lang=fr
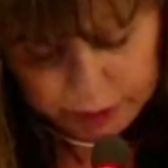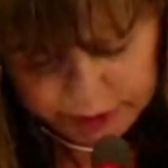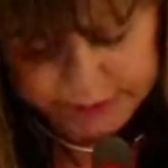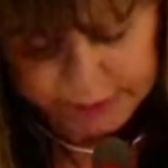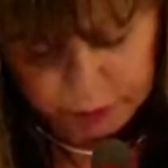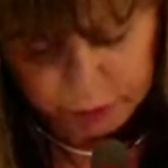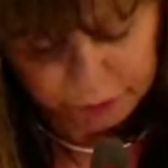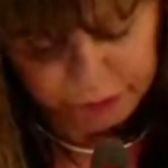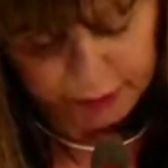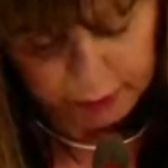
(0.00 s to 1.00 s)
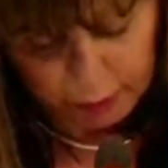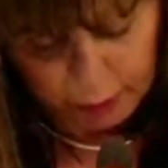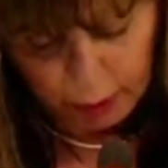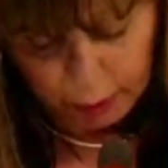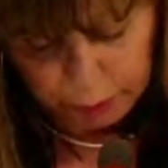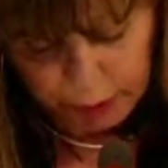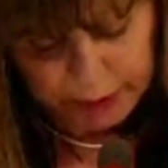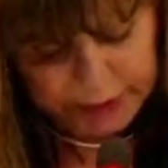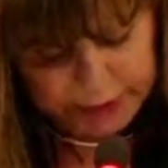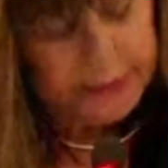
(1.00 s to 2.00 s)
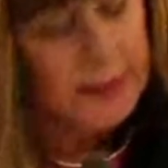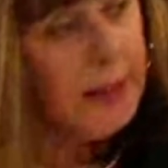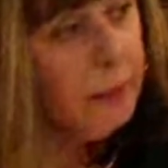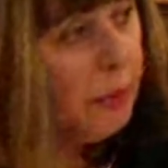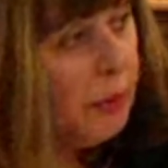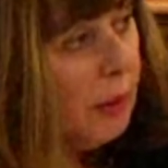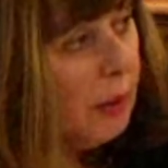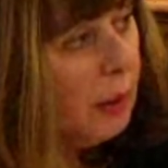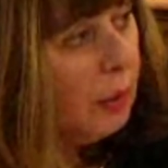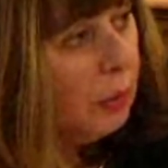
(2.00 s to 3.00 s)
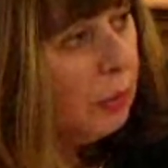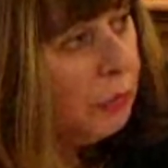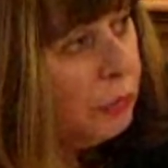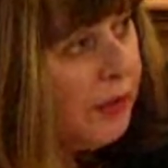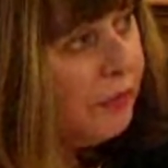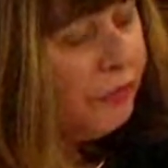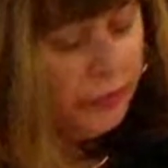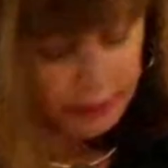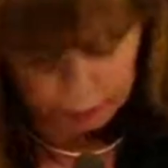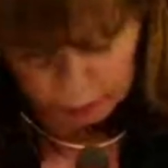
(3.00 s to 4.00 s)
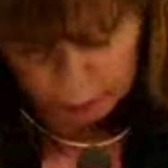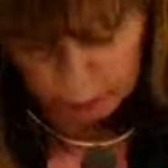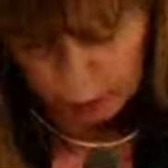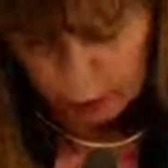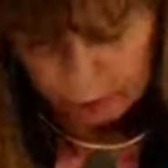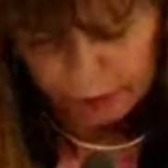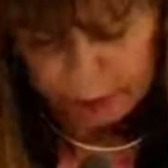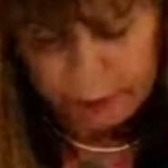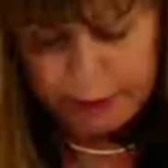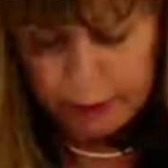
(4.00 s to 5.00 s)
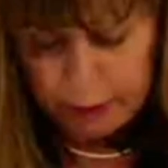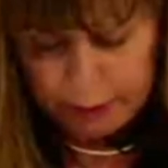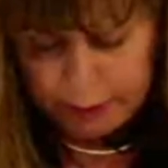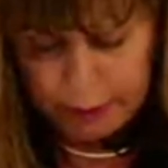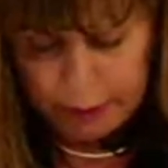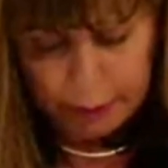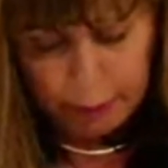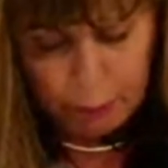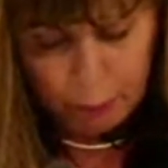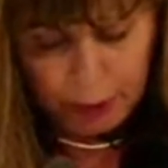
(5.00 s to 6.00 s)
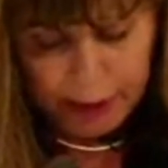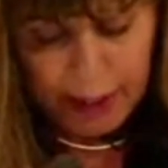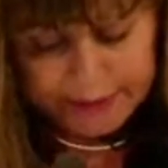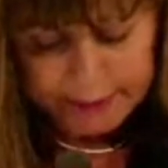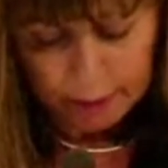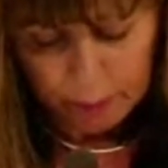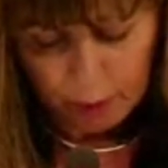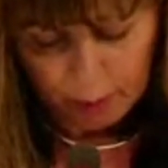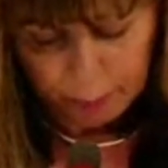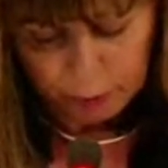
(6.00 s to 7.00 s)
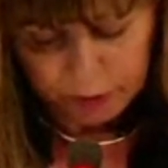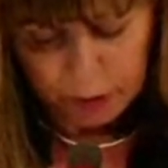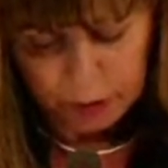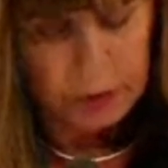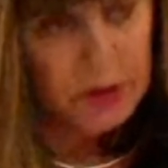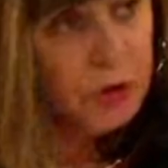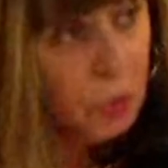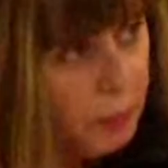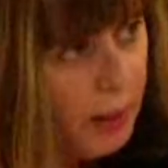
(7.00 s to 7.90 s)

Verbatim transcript: j'essaye de faire un équilibre euh, tout à fait, qui, me paraît extrêmement important dans les